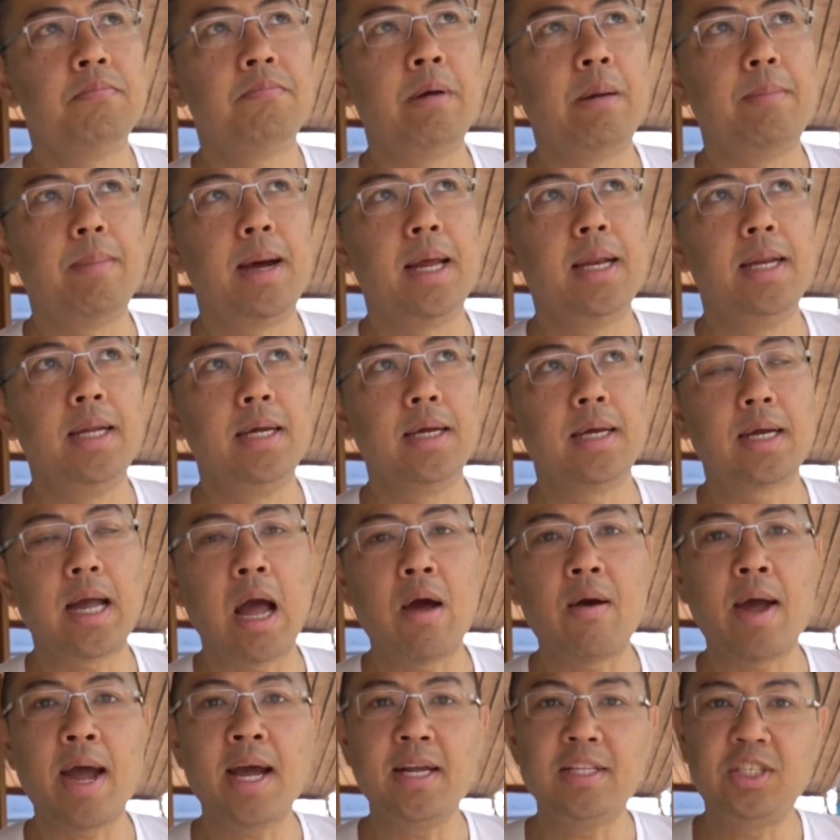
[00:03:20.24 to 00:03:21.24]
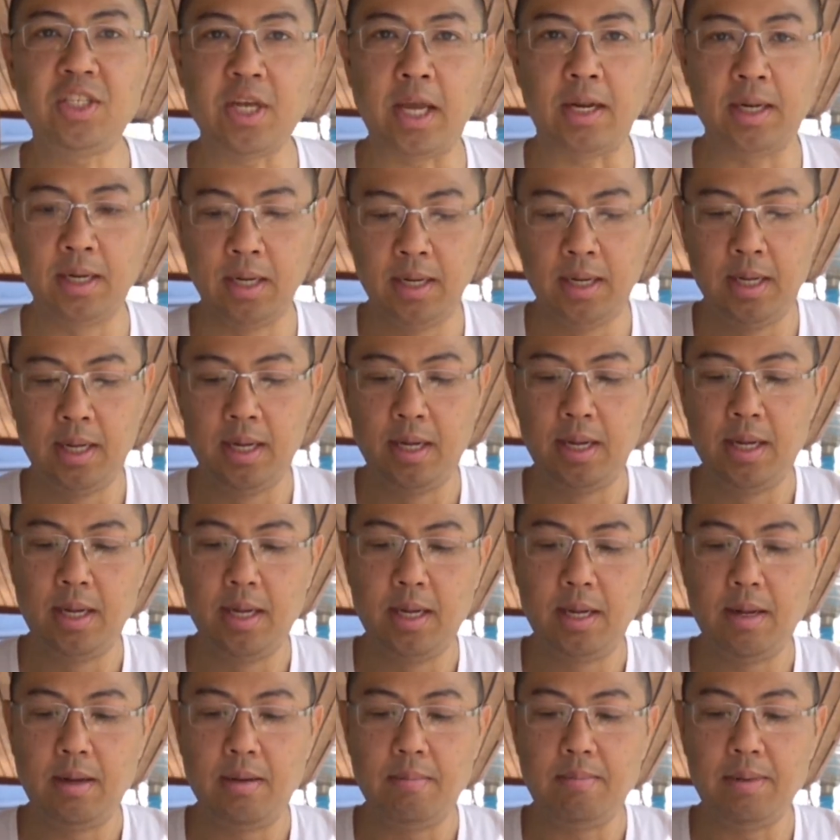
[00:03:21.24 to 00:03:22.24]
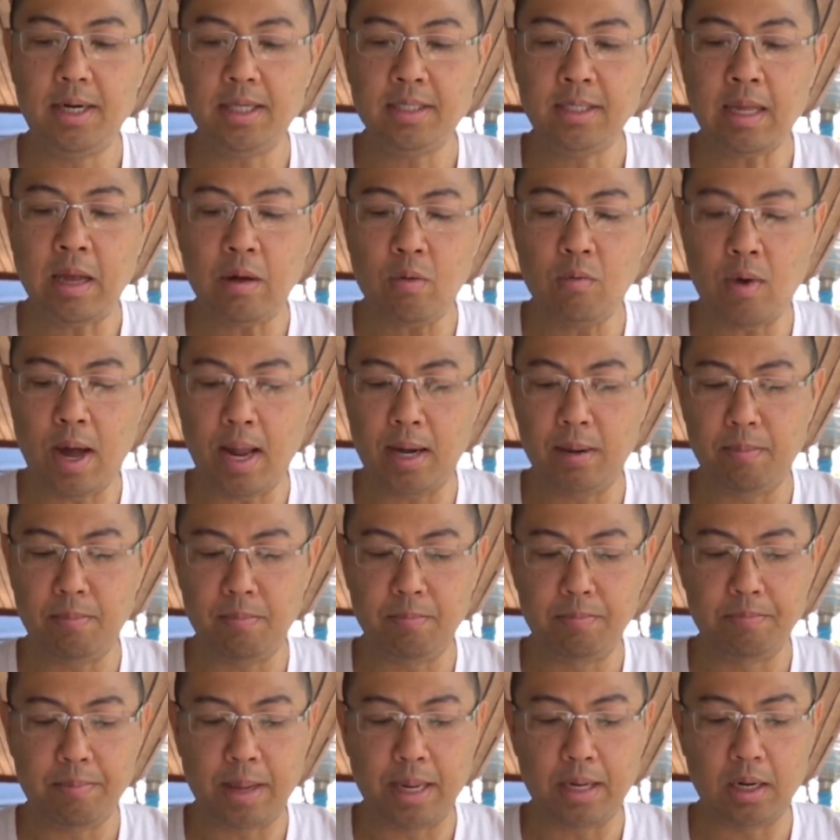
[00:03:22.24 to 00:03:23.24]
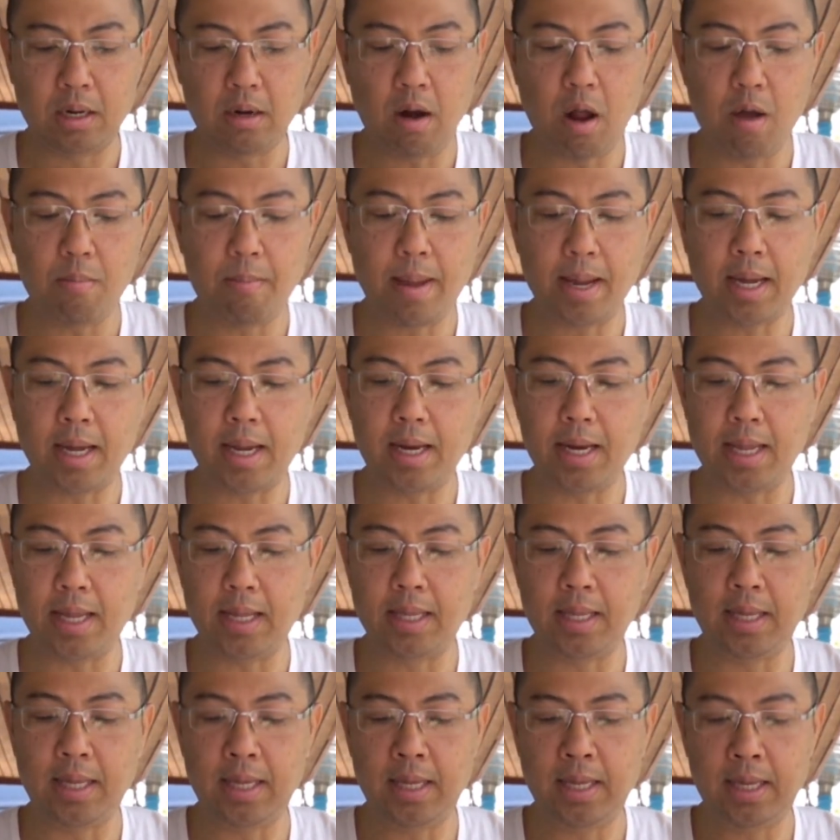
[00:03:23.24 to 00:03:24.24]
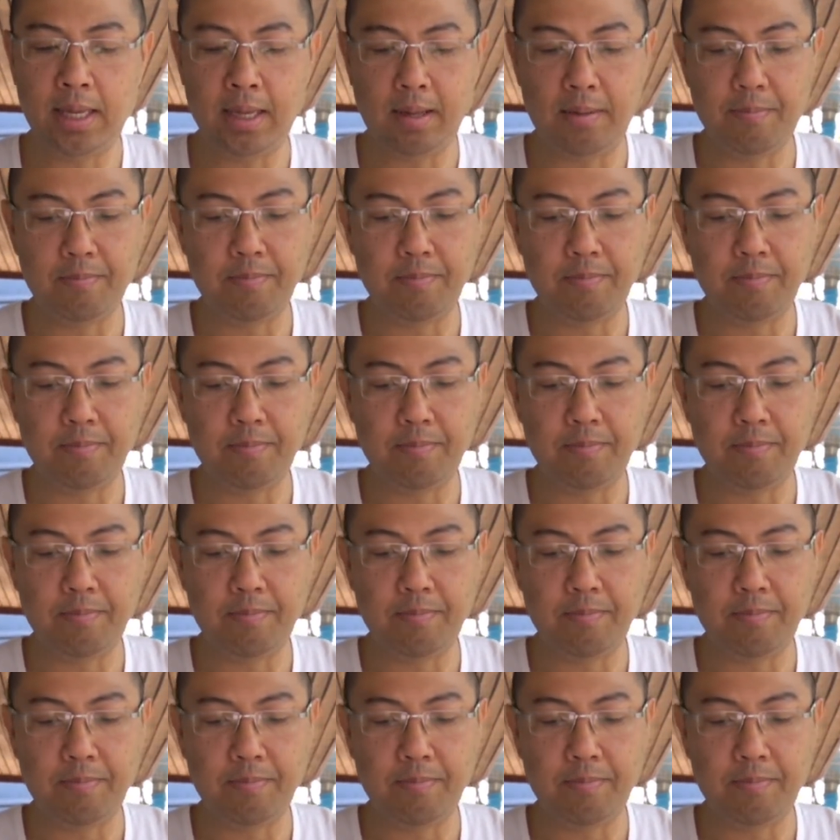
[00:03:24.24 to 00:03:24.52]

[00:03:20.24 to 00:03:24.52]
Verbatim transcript: ประมาณ 1957 b r e s t a One เป็นกล้องแมคานิกที่